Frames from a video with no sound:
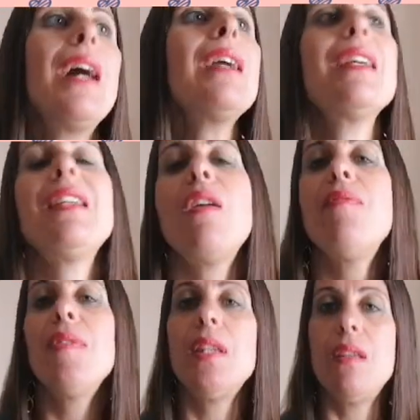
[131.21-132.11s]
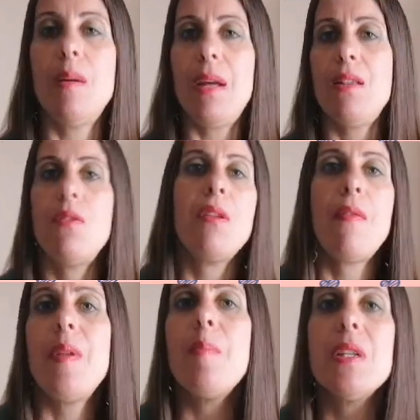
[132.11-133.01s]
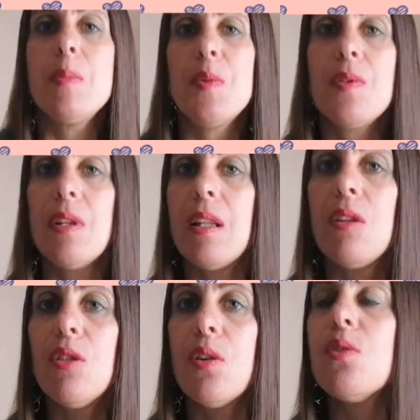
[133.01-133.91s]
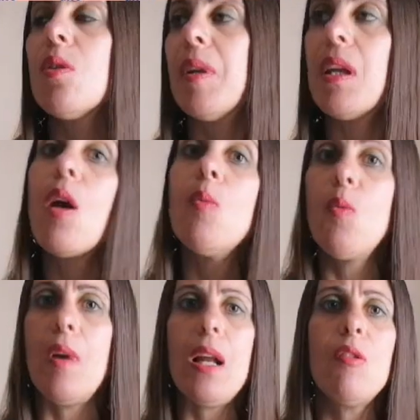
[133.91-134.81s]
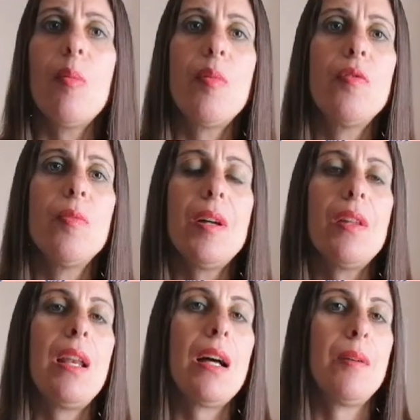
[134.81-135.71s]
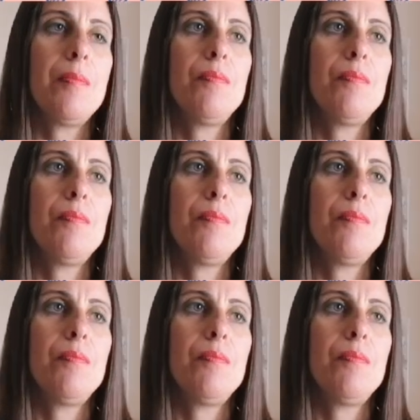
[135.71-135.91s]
anche se effettivamente non andrebbe spruzzata addosso perché comunque le ecco, acque profumate la,